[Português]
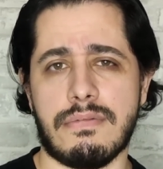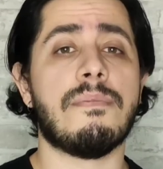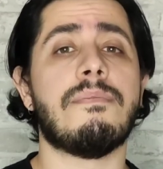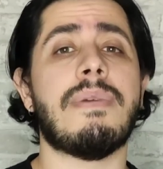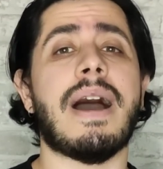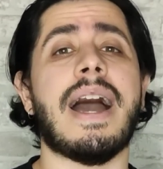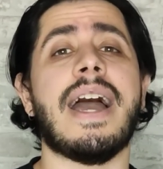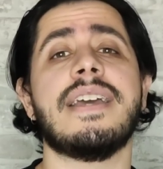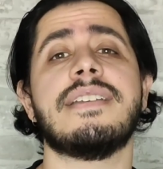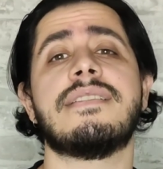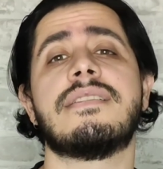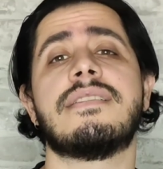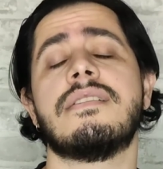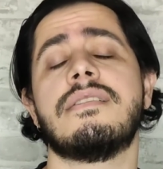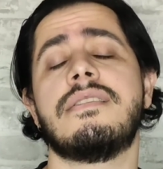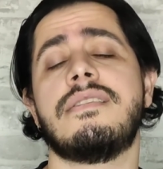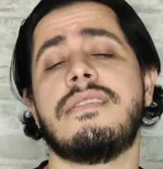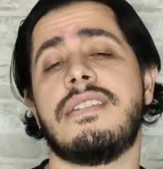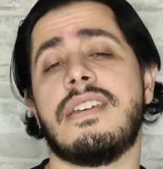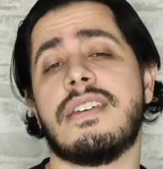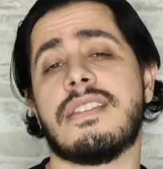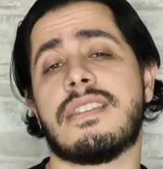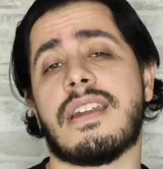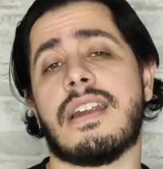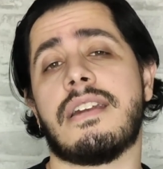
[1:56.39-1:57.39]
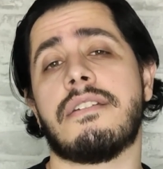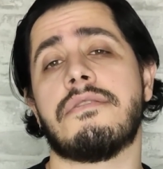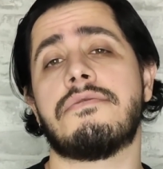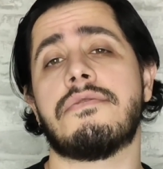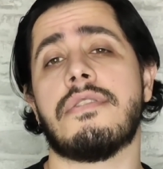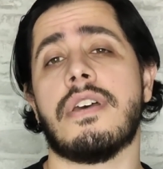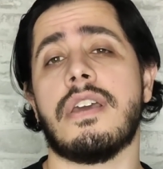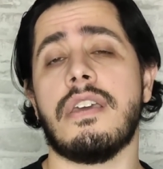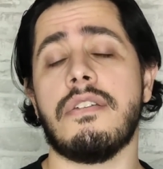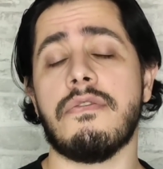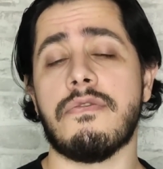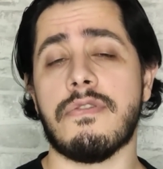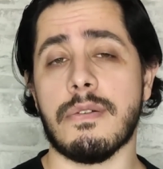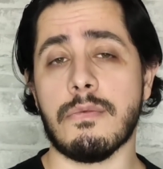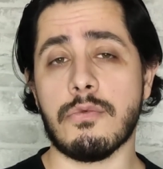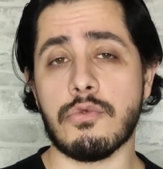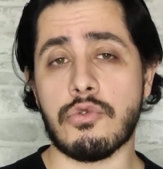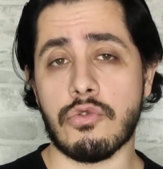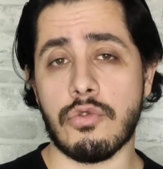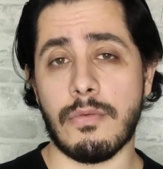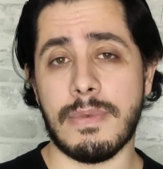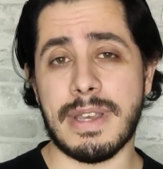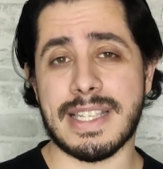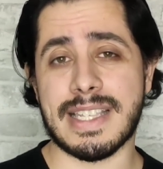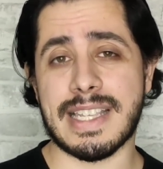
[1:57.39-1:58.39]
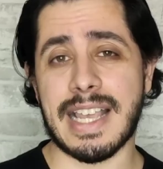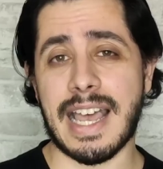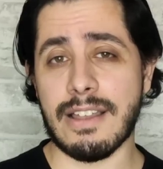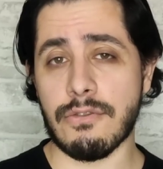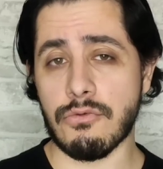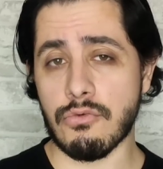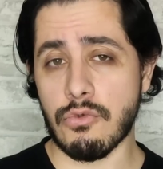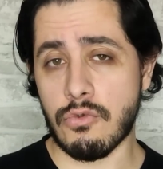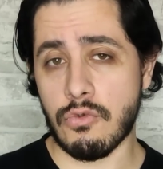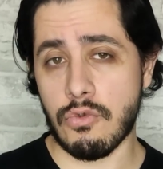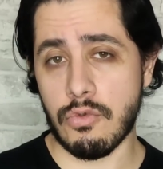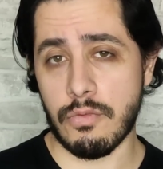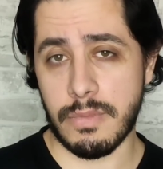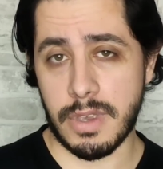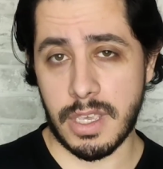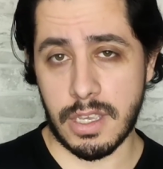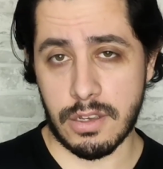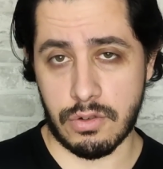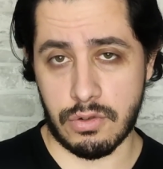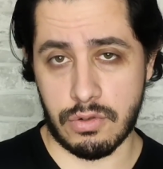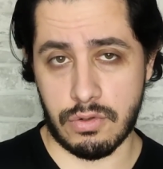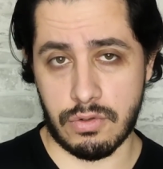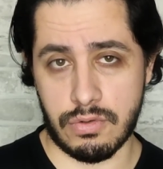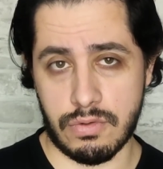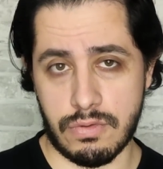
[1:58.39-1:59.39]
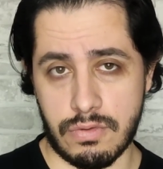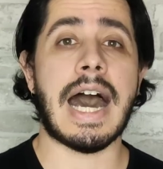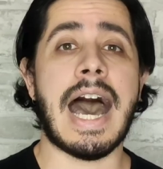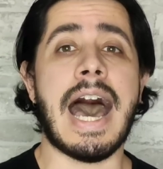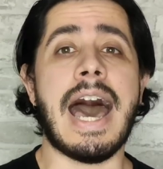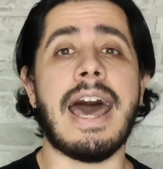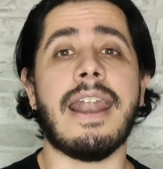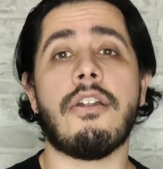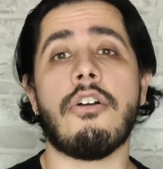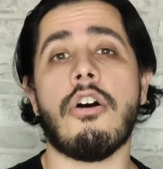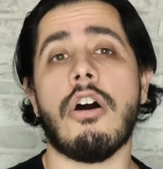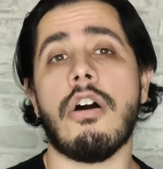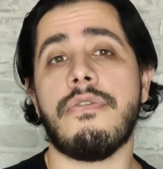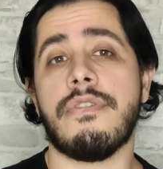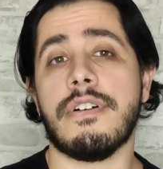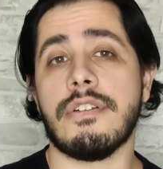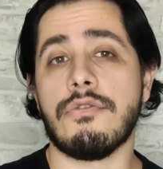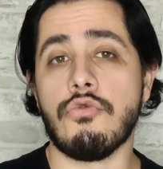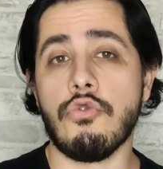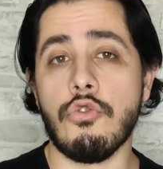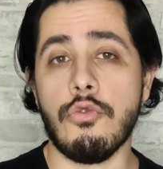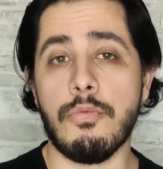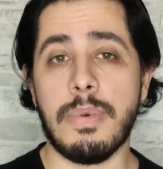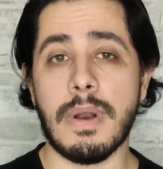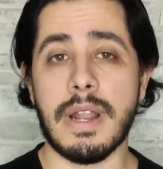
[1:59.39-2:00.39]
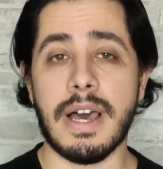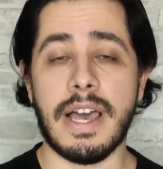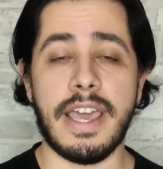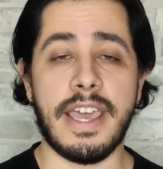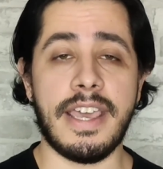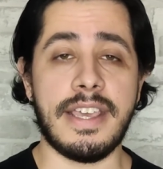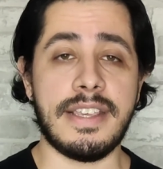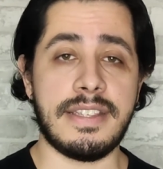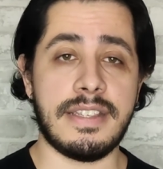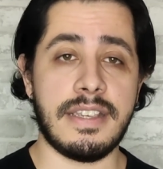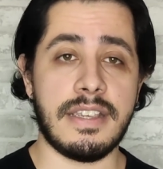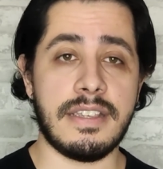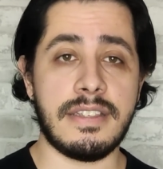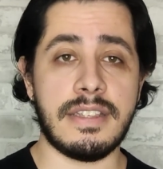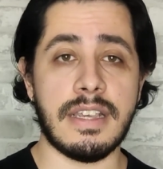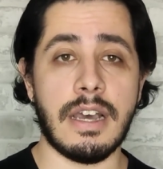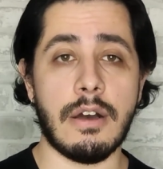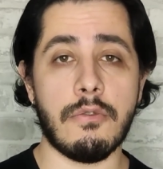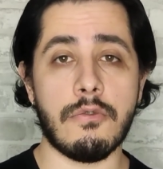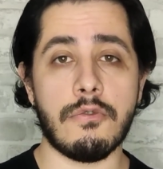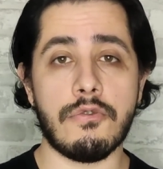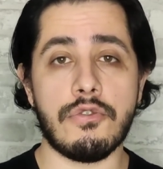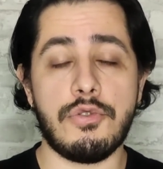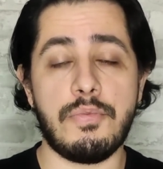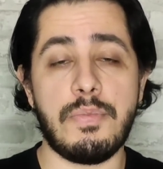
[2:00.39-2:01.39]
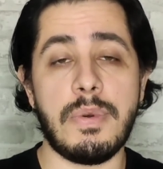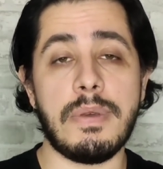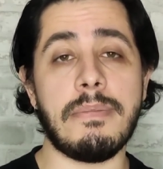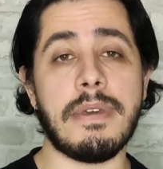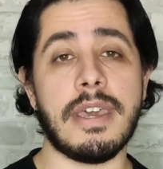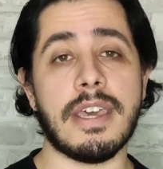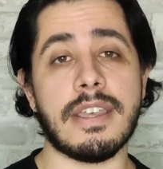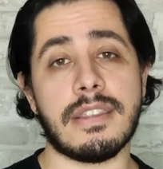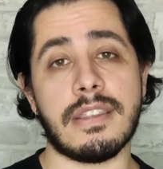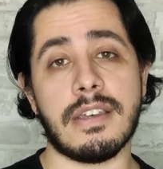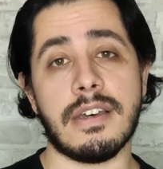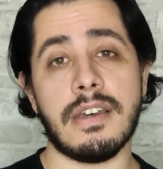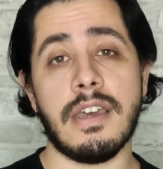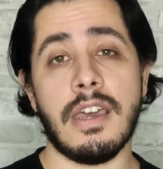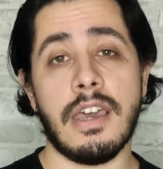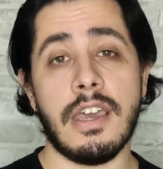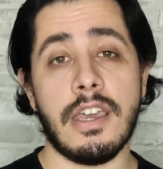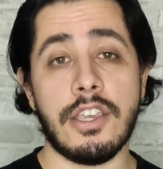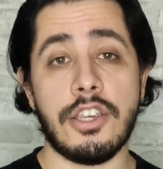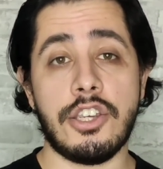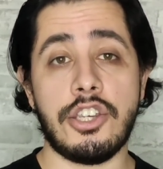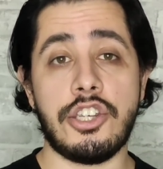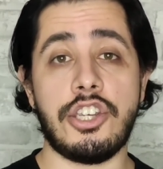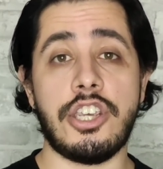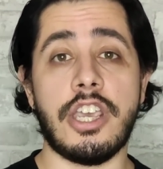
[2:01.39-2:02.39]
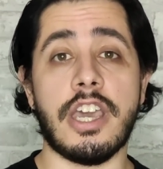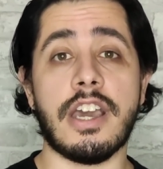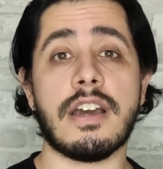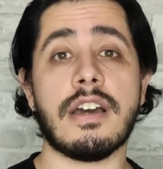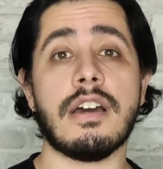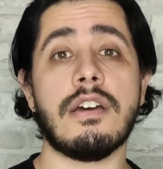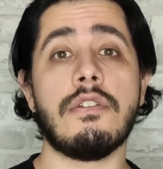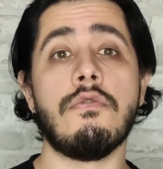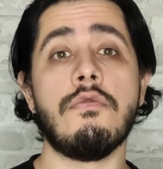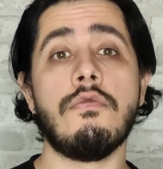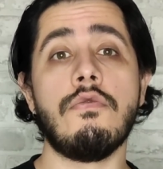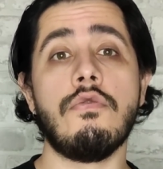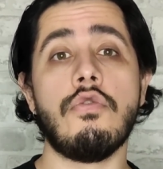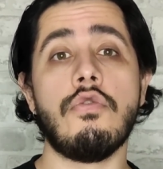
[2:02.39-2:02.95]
Mas antes de entrar nisso aí, vamos começar do começo. A nova dupla Essencial Wood Pimenta chega no